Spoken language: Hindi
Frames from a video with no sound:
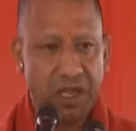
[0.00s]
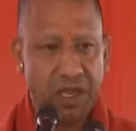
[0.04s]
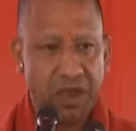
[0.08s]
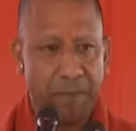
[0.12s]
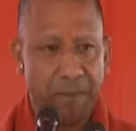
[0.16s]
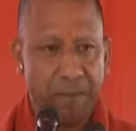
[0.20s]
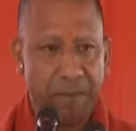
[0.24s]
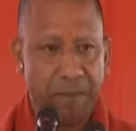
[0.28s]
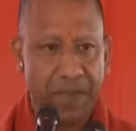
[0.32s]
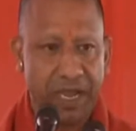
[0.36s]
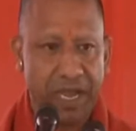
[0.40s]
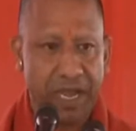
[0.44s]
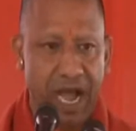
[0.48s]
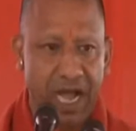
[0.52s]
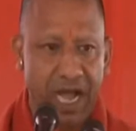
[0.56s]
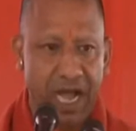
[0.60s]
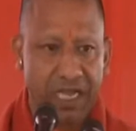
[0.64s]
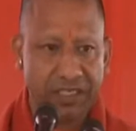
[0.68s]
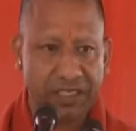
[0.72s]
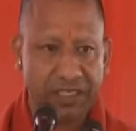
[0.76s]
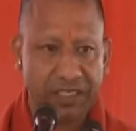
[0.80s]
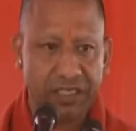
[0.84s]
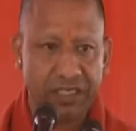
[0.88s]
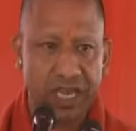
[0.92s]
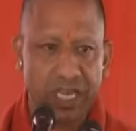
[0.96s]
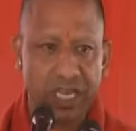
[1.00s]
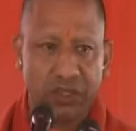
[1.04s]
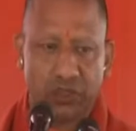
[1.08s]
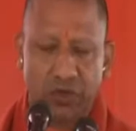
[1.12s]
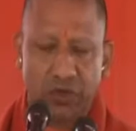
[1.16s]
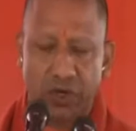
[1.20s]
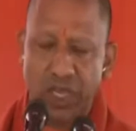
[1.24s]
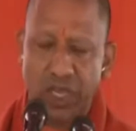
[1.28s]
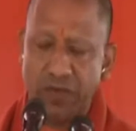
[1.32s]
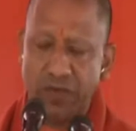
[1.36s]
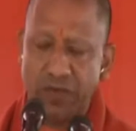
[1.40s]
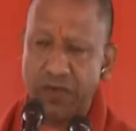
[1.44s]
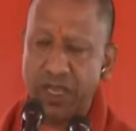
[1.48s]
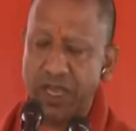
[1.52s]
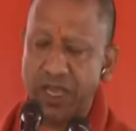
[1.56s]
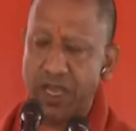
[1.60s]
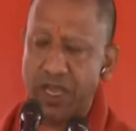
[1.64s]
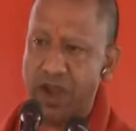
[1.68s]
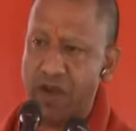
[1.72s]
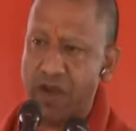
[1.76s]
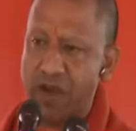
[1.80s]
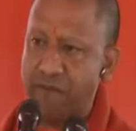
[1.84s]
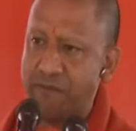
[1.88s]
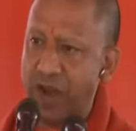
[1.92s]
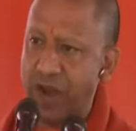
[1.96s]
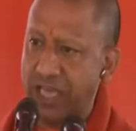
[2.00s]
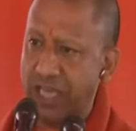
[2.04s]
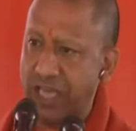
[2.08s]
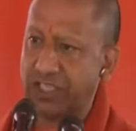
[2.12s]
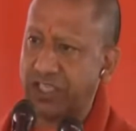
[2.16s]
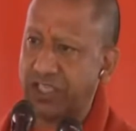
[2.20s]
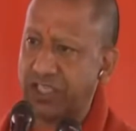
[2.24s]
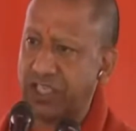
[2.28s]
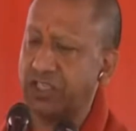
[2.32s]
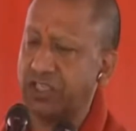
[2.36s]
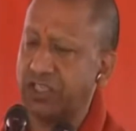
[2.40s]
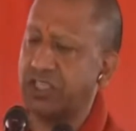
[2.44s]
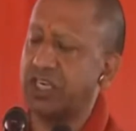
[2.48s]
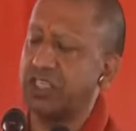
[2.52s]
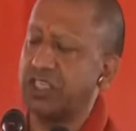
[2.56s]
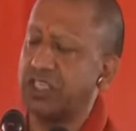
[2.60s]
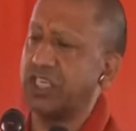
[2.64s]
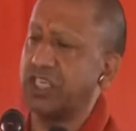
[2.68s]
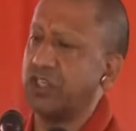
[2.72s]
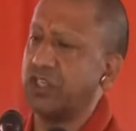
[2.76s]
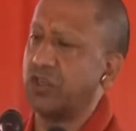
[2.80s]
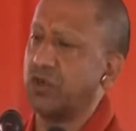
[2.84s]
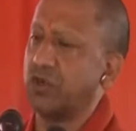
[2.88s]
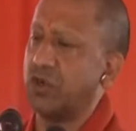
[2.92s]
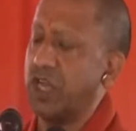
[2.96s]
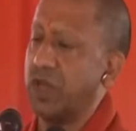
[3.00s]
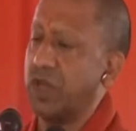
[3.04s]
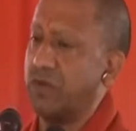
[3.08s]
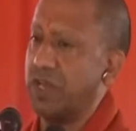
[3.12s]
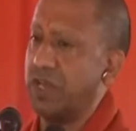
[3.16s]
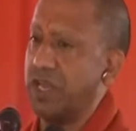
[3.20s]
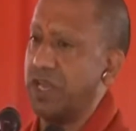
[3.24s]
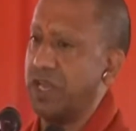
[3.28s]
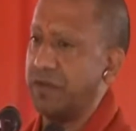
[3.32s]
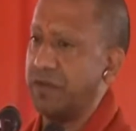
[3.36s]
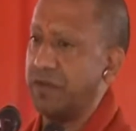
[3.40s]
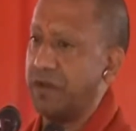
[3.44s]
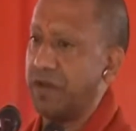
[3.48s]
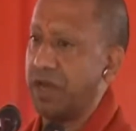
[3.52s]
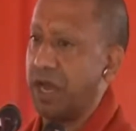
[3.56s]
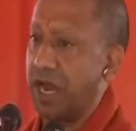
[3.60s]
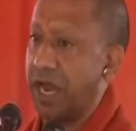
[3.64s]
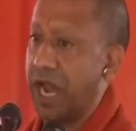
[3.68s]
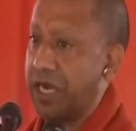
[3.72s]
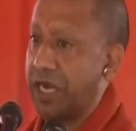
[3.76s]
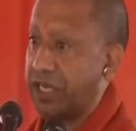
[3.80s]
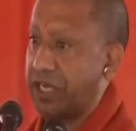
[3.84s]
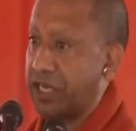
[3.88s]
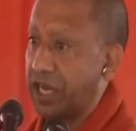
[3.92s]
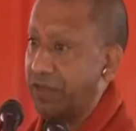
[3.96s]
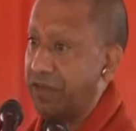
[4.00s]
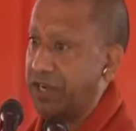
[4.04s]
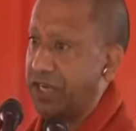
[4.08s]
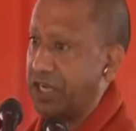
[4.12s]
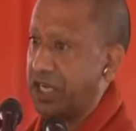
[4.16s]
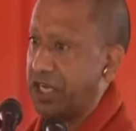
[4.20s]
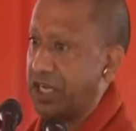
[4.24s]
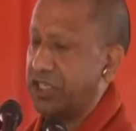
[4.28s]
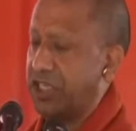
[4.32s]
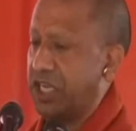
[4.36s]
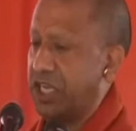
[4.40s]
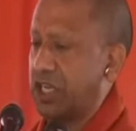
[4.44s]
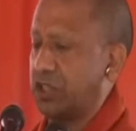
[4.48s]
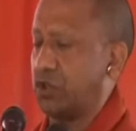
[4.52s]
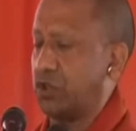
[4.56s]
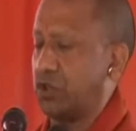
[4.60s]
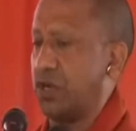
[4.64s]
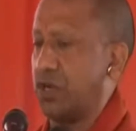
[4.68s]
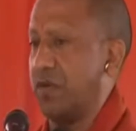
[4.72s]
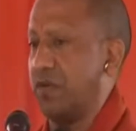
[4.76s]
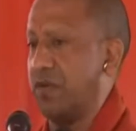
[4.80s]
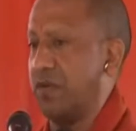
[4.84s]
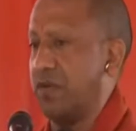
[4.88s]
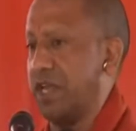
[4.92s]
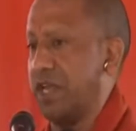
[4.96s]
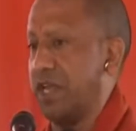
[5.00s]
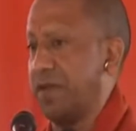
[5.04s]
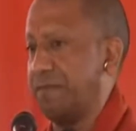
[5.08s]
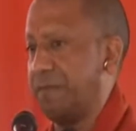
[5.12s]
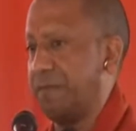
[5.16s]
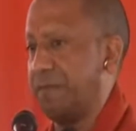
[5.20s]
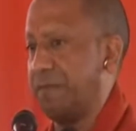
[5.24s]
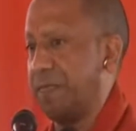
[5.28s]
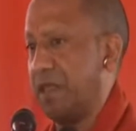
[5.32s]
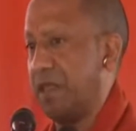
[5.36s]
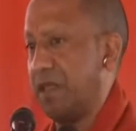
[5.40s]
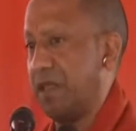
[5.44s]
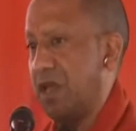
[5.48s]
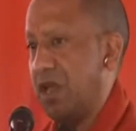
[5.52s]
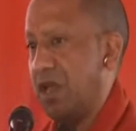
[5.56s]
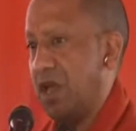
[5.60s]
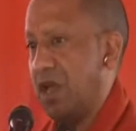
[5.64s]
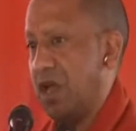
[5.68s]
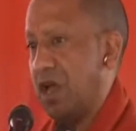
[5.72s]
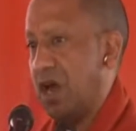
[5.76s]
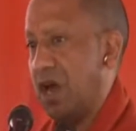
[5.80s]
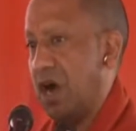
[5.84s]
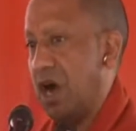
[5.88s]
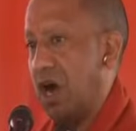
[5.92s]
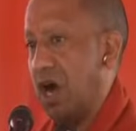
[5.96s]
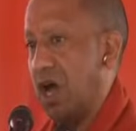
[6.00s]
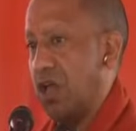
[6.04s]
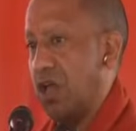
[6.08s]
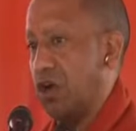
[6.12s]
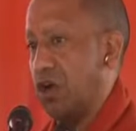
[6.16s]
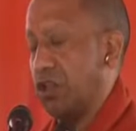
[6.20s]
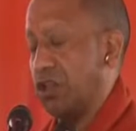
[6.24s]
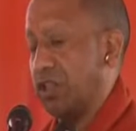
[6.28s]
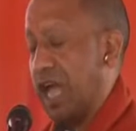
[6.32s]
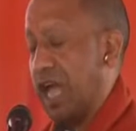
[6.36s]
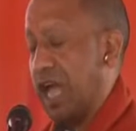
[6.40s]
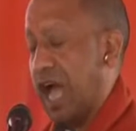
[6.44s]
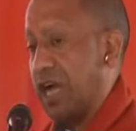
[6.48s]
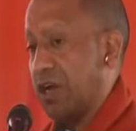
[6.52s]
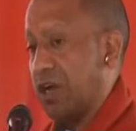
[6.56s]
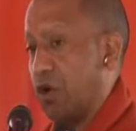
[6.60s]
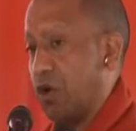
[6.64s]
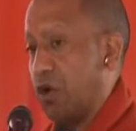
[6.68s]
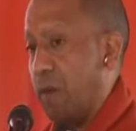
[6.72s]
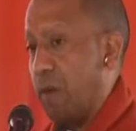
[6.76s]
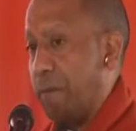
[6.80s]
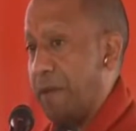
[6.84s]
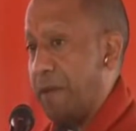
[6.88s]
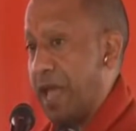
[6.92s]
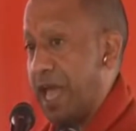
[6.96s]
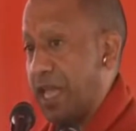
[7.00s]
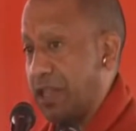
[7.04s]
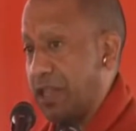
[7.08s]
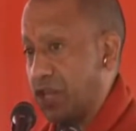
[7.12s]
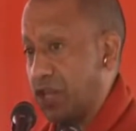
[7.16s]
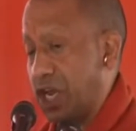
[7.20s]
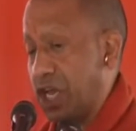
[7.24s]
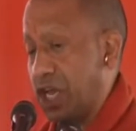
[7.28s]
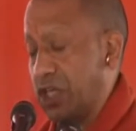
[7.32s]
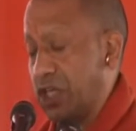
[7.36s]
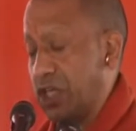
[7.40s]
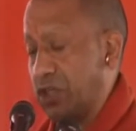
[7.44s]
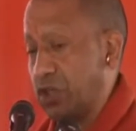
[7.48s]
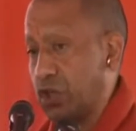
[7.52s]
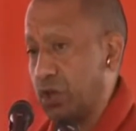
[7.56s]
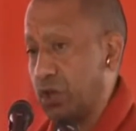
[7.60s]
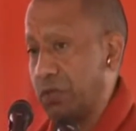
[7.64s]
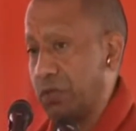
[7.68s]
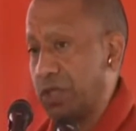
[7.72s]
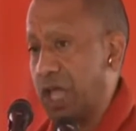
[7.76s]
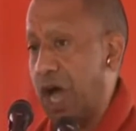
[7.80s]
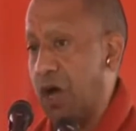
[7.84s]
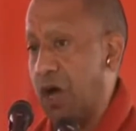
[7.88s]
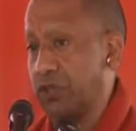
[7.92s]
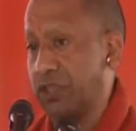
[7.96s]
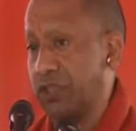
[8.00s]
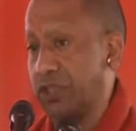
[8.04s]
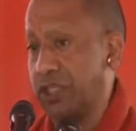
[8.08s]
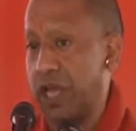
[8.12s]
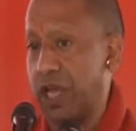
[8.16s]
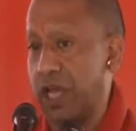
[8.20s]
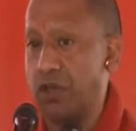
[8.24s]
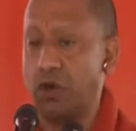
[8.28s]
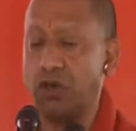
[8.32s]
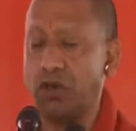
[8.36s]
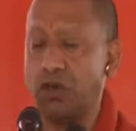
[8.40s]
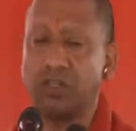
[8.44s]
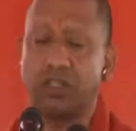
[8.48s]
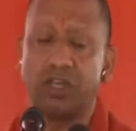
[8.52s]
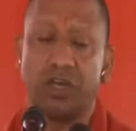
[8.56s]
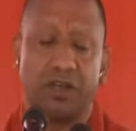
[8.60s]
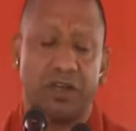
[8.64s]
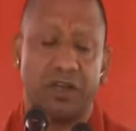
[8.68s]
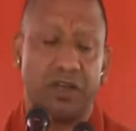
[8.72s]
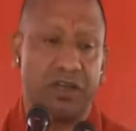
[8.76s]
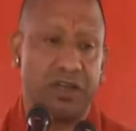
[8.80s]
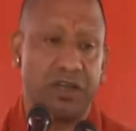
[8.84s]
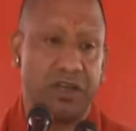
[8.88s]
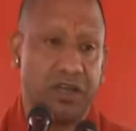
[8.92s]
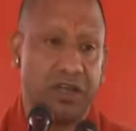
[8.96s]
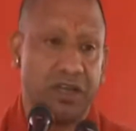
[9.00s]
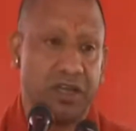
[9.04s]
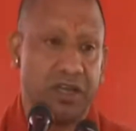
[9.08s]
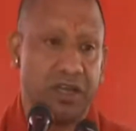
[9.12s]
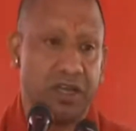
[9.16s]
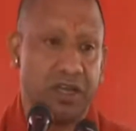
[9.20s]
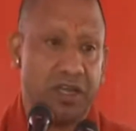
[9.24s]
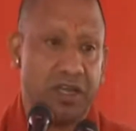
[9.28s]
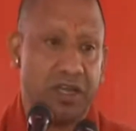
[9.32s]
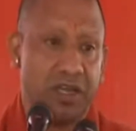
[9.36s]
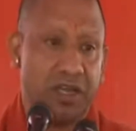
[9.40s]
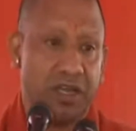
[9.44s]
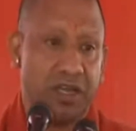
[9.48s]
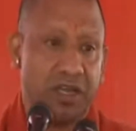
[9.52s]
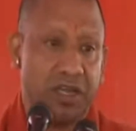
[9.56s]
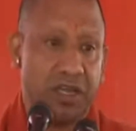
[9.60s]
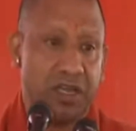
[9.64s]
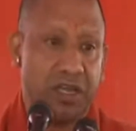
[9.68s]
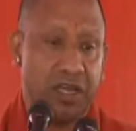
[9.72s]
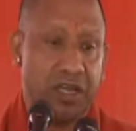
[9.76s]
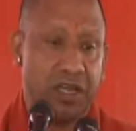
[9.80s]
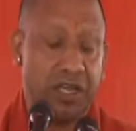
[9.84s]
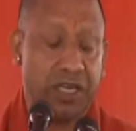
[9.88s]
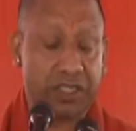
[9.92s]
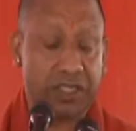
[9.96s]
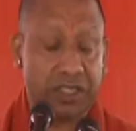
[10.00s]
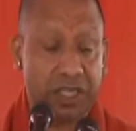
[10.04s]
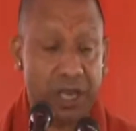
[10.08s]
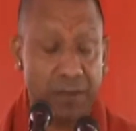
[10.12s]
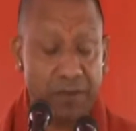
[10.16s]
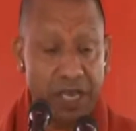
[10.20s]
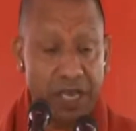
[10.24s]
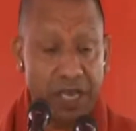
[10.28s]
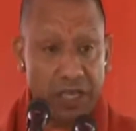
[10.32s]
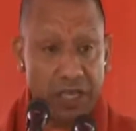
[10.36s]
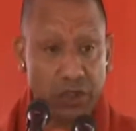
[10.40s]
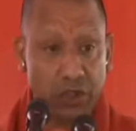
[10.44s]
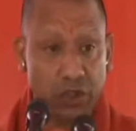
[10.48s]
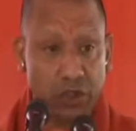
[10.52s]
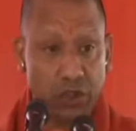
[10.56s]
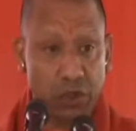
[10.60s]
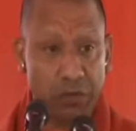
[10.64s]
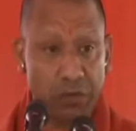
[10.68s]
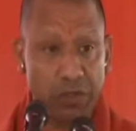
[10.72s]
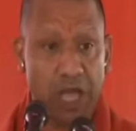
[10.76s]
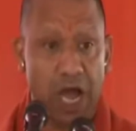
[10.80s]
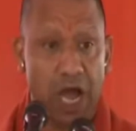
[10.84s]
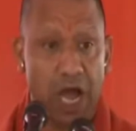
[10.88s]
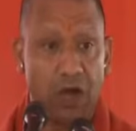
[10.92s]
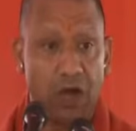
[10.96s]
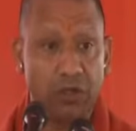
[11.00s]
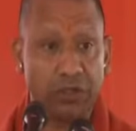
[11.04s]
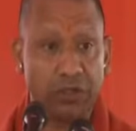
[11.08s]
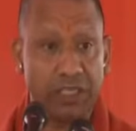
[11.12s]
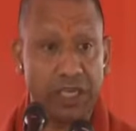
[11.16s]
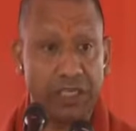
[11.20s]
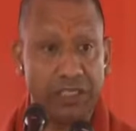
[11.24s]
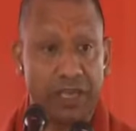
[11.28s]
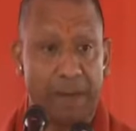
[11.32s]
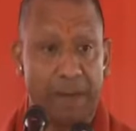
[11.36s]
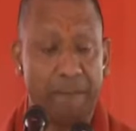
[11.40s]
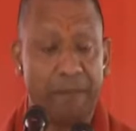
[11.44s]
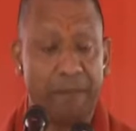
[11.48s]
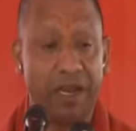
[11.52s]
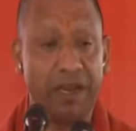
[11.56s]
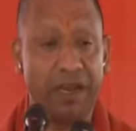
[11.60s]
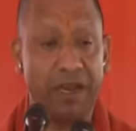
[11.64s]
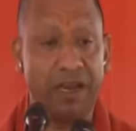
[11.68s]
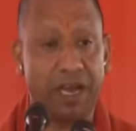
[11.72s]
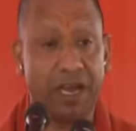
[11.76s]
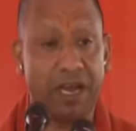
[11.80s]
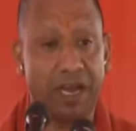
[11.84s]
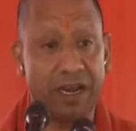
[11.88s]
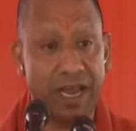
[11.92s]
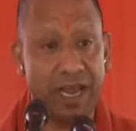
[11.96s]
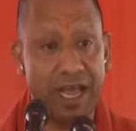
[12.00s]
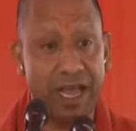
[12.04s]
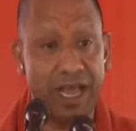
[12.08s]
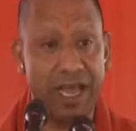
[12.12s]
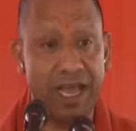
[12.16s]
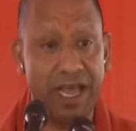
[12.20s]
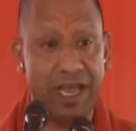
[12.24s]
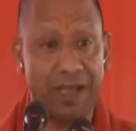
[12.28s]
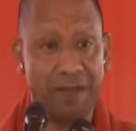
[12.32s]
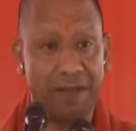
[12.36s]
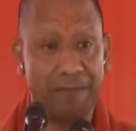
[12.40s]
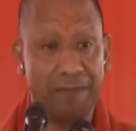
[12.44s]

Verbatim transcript: विकास से जुड़ी हुई इंफ्रास्ट्रक्चर से जुड़ी हुई कनेक्टिविटी से जुड़ी हुई अयोध्या को बेहतरीन सुविधाओं से युक्त इन सभी सुविधाओं से संपन्न कर रहे हैं